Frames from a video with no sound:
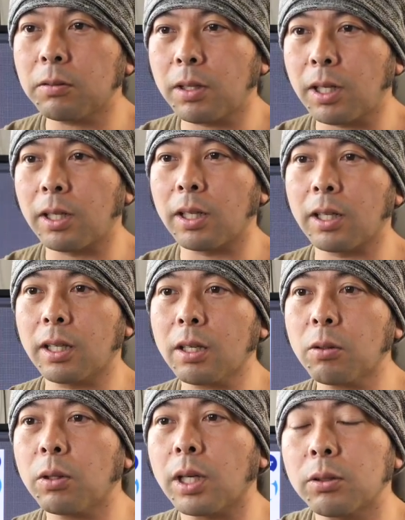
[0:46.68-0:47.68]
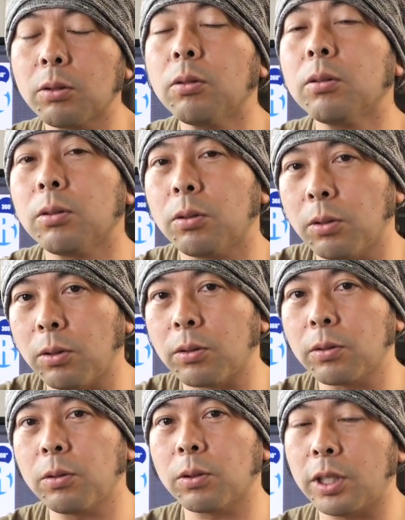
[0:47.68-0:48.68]
身はえ結構ヘッドホンの
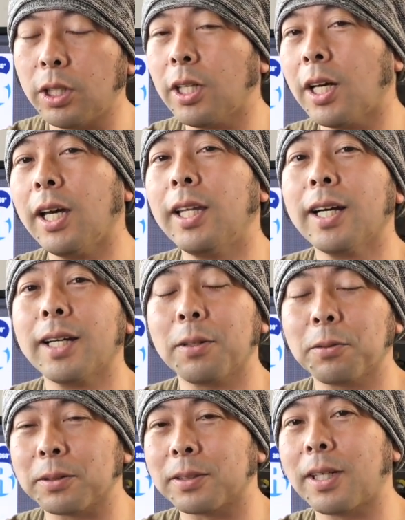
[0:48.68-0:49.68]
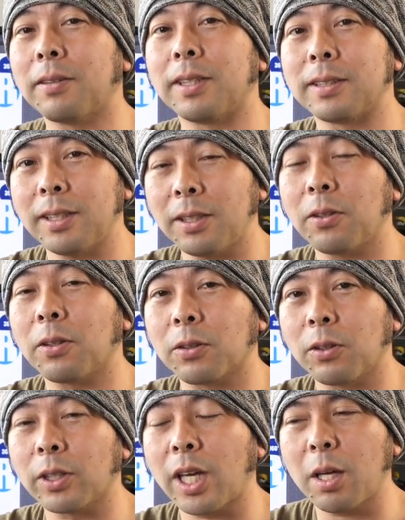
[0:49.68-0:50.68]
方こう切り替えながらよく使うんですねいろいろ
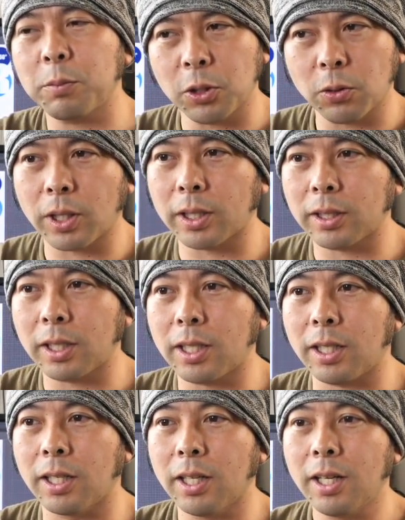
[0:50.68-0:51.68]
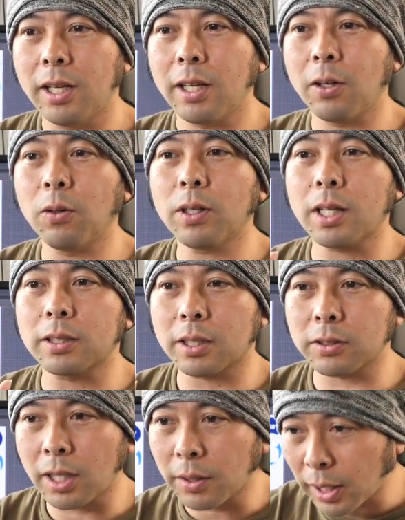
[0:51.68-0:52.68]
とゲーム用だったりえ音楽
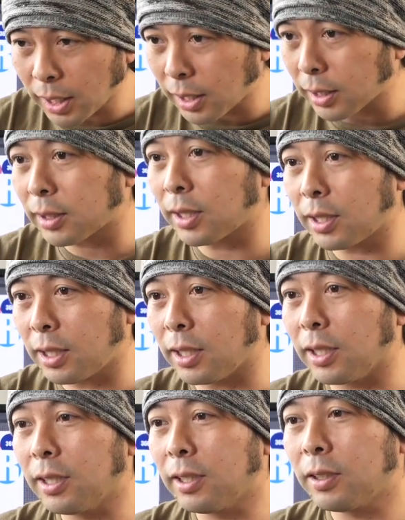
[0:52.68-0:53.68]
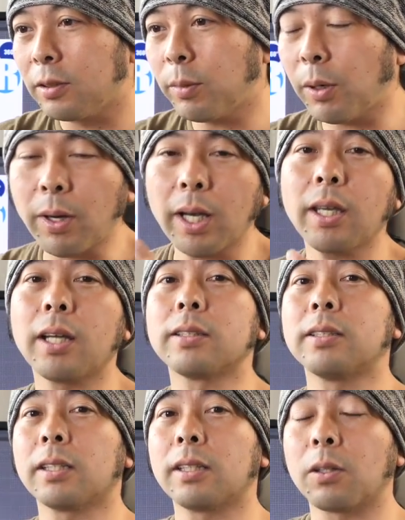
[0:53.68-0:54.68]
聴くだけだったりまあ、
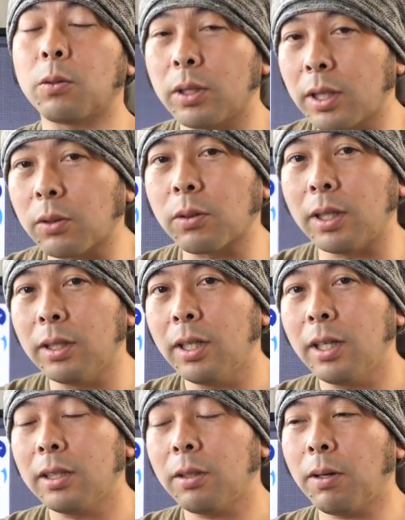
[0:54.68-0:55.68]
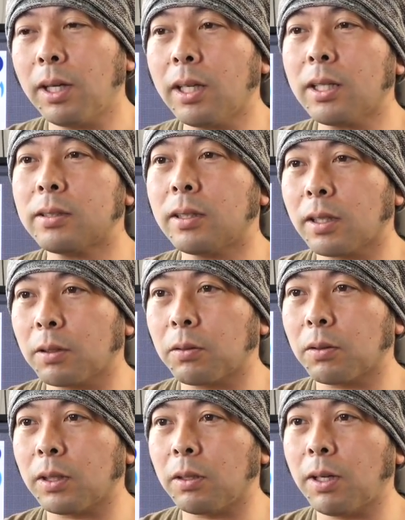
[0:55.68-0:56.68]
ワイヤレスだったらこれだとか。で、ワイヤレスで聞く
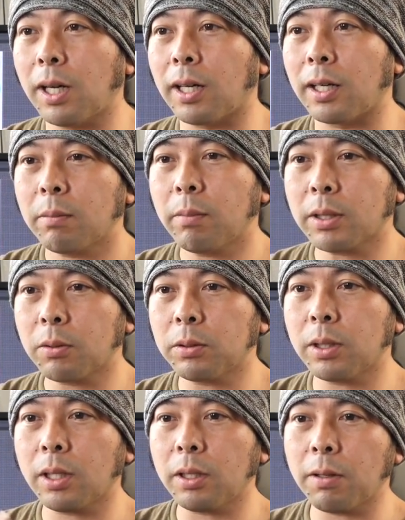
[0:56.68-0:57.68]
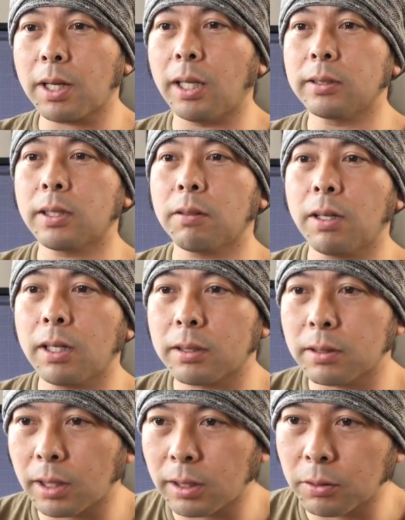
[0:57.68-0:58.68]
ときには、まあ、基本的には完全
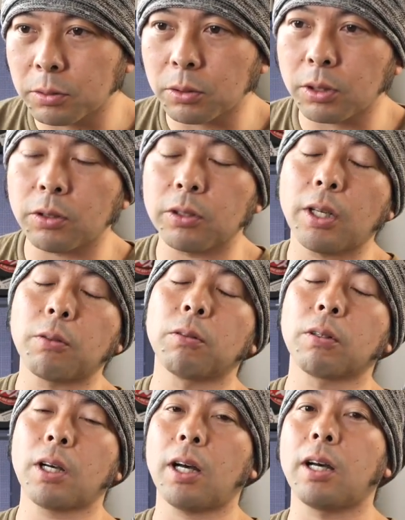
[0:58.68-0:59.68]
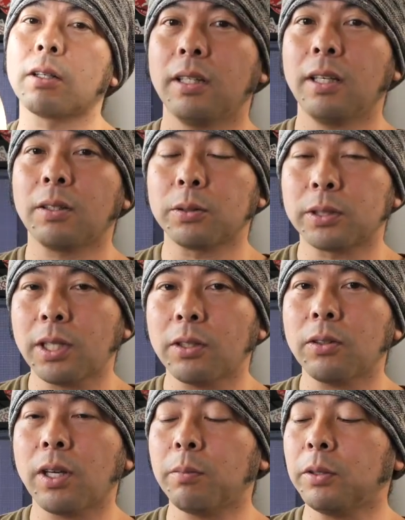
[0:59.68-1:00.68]
ワイヤレス型のソニーのイヤホンか、えこちら
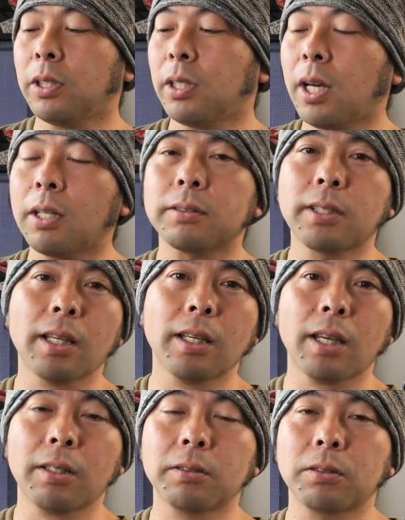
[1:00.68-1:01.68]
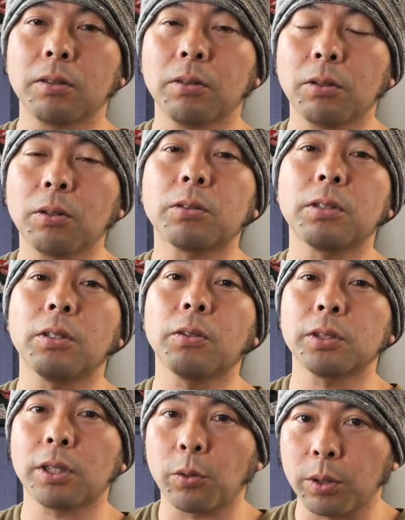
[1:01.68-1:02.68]
の MDR1000X というのをよく利
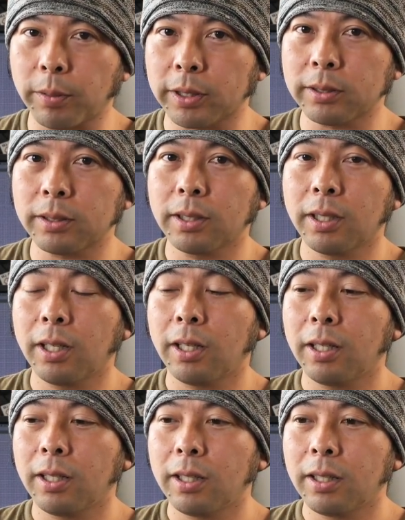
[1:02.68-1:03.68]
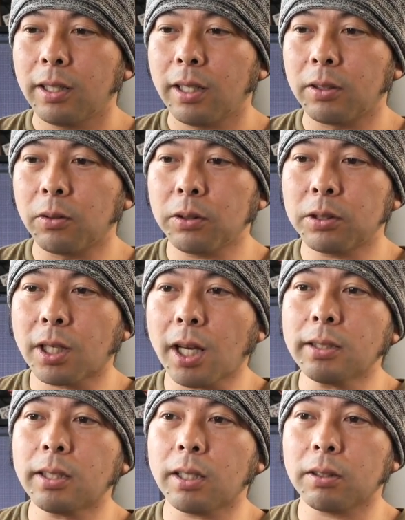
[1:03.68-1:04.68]
用しております。え
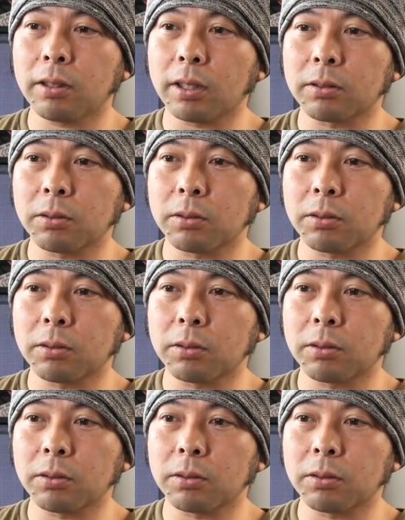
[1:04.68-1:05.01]
ノイズキャンセリングが